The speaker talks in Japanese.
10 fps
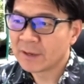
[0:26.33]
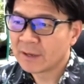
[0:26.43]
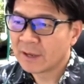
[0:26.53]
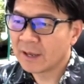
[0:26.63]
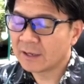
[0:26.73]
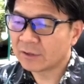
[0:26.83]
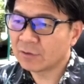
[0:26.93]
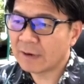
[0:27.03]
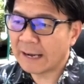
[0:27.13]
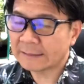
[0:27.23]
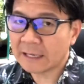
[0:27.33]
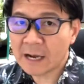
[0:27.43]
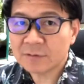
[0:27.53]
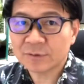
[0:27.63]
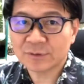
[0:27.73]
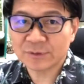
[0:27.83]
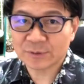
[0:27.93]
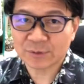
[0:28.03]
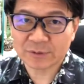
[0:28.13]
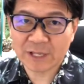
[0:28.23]
えー、今日は働くという
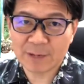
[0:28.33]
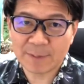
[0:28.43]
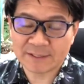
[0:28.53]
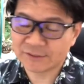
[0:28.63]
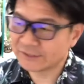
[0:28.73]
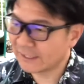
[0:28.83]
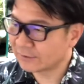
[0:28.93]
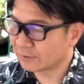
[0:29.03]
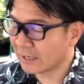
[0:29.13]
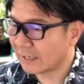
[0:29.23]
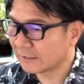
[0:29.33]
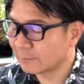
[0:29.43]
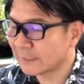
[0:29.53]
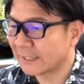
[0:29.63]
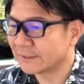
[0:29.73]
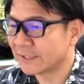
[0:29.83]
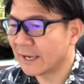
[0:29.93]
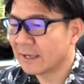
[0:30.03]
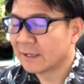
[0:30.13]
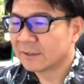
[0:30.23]
ことをテーマについてちょっと考えてみたんです
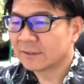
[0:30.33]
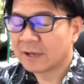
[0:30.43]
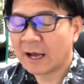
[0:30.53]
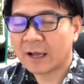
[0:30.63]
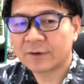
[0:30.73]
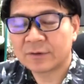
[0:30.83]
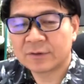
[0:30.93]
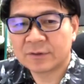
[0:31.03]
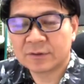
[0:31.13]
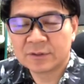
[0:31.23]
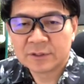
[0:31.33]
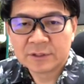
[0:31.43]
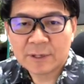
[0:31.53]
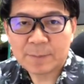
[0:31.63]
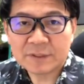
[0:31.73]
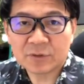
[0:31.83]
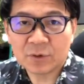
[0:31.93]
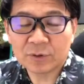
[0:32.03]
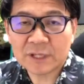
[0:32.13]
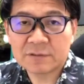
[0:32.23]
ね。あのやっぱりこの
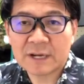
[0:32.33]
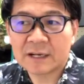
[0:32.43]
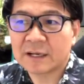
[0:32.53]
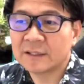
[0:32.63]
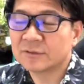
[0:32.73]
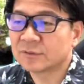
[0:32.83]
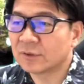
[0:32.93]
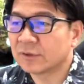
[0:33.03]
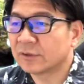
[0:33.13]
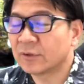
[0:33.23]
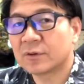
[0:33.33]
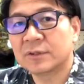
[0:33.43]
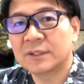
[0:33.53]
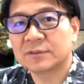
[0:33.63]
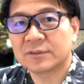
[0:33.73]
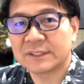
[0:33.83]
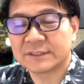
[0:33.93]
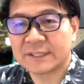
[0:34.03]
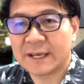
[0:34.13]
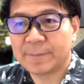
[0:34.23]
ホテルなんか行くと旅行に行くとで
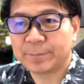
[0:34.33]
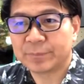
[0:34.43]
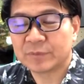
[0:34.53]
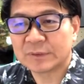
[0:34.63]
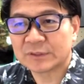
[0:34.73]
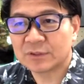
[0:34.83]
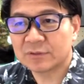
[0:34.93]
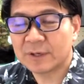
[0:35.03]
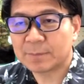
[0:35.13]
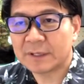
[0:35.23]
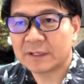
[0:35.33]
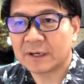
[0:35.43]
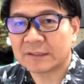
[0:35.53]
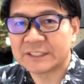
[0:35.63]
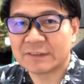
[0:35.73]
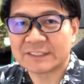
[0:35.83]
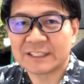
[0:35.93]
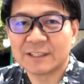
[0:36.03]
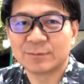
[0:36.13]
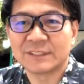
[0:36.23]
すねすごくやっぱり幸せ
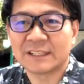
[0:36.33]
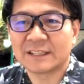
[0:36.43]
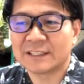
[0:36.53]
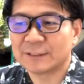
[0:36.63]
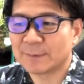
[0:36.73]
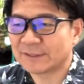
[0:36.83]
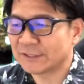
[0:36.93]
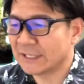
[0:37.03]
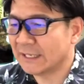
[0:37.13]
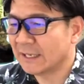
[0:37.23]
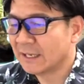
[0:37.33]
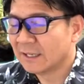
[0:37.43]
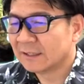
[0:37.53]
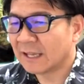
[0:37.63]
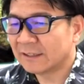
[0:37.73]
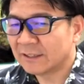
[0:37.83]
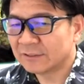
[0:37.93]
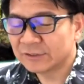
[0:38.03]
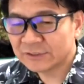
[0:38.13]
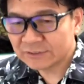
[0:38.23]
な気分になったりしますしんていう
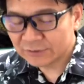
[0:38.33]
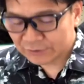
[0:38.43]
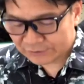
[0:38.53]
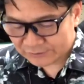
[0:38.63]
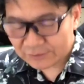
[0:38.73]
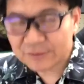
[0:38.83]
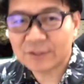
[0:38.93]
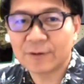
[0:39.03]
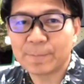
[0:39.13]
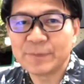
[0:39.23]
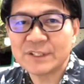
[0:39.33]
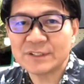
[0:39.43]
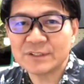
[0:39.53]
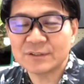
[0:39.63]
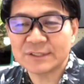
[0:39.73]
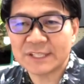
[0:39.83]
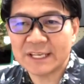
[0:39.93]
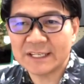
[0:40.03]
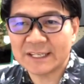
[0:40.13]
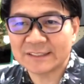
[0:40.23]
普通のその日常の
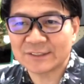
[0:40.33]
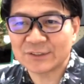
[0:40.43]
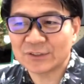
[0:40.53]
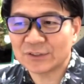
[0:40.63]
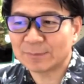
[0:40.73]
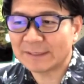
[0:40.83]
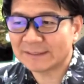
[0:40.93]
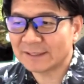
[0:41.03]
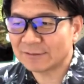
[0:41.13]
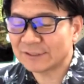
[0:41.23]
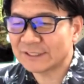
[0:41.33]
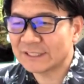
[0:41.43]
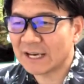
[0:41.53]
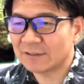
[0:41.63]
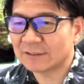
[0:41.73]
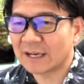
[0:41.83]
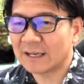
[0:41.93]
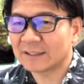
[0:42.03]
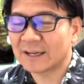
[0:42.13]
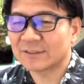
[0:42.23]
生活と全く違う
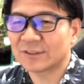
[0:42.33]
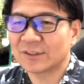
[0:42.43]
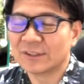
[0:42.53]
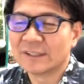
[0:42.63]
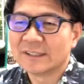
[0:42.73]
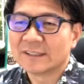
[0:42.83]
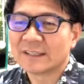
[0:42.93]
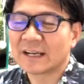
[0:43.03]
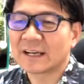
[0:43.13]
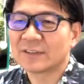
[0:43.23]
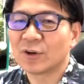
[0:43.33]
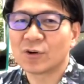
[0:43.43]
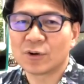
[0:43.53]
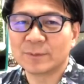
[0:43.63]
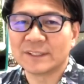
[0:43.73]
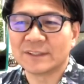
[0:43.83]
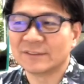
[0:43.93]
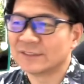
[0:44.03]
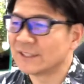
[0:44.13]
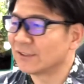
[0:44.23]
感覚のなんか喜びとい
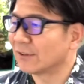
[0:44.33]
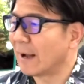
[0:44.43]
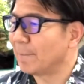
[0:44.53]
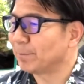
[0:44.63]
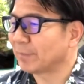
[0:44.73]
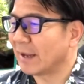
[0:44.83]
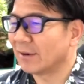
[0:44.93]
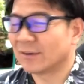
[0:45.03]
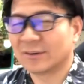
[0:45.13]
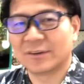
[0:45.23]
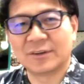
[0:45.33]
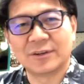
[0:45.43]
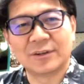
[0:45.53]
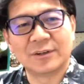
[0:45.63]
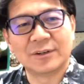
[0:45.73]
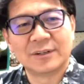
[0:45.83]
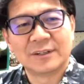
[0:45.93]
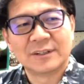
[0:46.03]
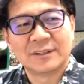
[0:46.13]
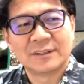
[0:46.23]
うんでしょうか、あの
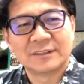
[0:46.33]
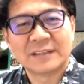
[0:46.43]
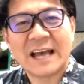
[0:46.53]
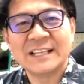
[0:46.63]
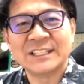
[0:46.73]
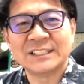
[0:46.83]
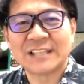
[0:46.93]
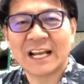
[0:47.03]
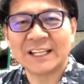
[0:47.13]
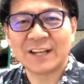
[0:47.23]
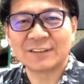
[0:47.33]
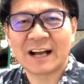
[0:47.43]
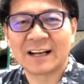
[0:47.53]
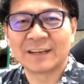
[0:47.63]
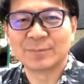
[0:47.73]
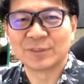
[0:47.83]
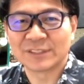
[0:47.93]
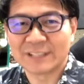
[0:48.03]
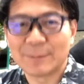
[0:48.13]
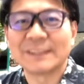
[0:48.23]
大事にされてる感じものす
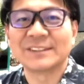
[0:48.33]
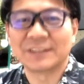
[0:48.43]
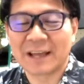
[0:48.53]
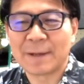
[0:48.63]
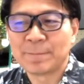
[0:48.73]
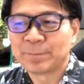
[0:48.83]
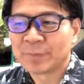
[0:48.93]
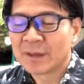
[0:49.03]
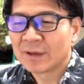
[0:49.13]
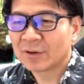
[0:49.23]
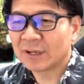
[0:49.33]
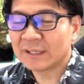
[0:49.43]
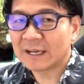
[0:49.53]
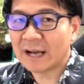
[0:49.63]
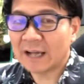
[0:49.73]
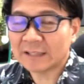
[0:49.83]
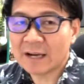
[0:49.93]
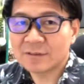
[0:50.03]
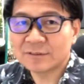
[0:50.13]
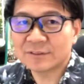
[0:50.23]
ごい出ますよね。これだから
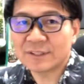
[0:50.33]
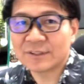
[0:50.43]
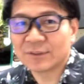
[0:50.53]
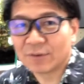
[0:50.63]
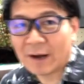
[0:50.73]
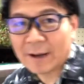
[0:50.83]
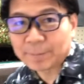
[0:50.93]
働くっていうのは